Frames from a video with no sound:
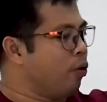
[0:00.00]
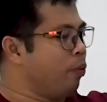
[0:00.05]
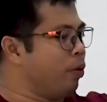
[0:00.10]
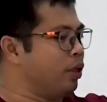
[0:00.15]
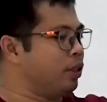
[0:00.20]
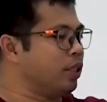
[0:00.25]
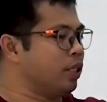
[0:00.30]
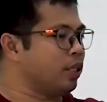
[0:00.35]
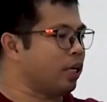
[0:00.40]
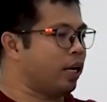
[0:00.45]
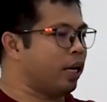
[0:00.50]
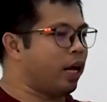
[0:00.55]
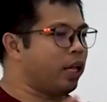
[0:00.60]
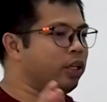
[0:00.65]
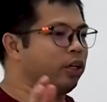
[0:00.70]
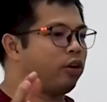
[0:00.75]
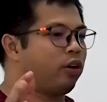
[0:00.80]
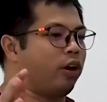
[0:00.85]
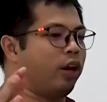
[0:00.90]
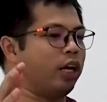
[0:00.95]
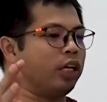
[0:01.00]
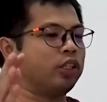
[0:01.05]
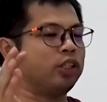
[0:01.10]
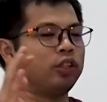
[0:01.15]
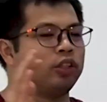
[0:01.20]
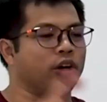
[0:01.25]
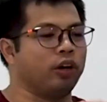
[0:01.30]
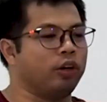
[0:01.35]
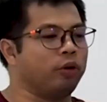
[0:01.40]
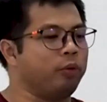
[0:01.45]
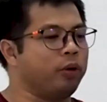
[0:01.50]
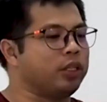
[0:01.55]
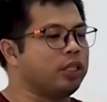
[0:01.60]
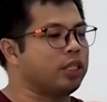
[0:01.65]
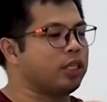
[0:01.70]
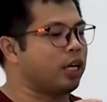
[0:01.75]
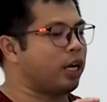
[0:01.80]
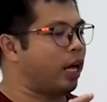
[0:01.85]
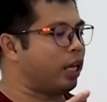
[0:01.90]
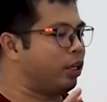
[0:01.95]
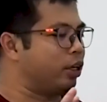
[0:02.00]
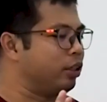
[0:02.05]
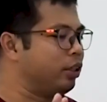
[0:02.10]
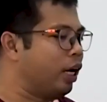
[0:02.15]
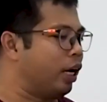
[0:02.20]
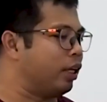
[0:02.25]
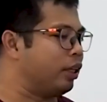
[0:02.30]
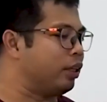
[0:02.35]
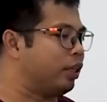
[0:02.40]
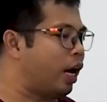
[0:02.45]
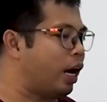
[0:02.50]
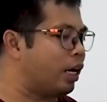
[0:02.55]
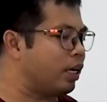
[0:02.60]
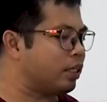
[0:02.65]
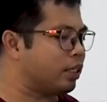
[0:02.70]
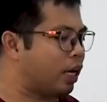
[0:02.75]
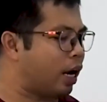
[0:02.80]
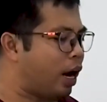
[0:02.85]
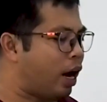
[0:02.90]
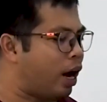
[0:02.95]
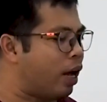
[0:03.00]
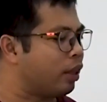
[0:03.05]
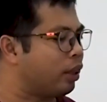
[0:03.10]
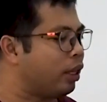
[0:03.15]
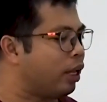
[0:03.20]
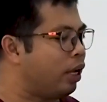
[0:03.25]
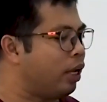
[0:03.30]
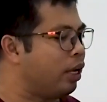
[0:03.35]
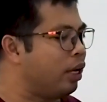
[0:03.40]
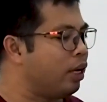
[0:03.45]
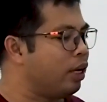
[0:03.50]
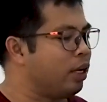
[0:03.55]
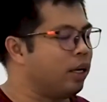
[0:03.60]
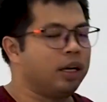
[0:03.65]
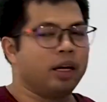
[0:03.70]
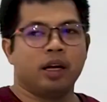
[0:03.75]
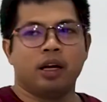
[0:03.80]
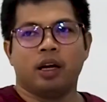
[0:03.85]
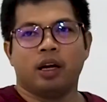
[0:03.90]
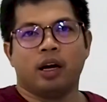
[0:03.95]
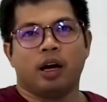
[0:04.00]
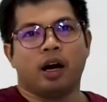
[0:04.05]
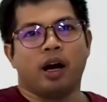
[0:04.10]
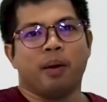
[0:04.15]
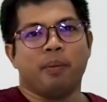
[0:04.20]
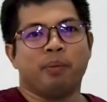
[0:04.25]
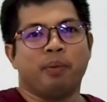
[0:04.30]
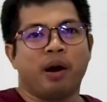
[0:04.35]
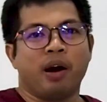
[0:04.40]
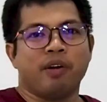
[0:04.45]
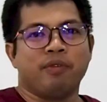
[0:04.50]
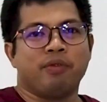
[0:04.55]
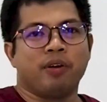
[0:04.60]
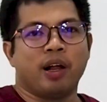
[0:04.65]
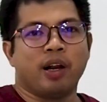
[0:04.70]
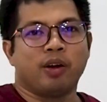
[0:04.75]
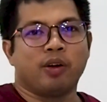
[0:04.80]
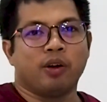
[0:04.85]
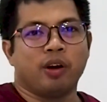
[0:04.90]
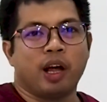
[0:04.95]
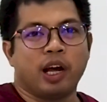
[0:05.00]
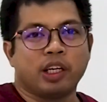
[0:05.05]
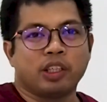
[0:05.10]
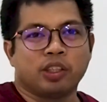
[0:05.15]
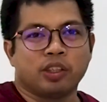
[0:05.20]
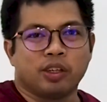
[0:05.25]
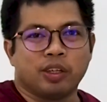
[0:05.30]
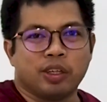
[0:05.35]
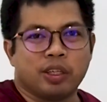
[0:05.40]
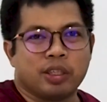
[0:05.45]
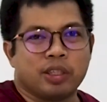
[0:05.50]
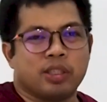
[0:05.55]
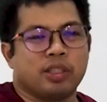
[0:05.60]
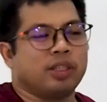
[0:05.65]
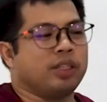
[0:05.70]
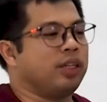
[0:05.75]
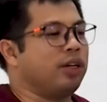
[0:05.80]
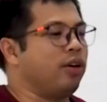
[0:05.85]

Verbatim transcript: which is another collection which is another dagdag sa ating uh, Marvel collections.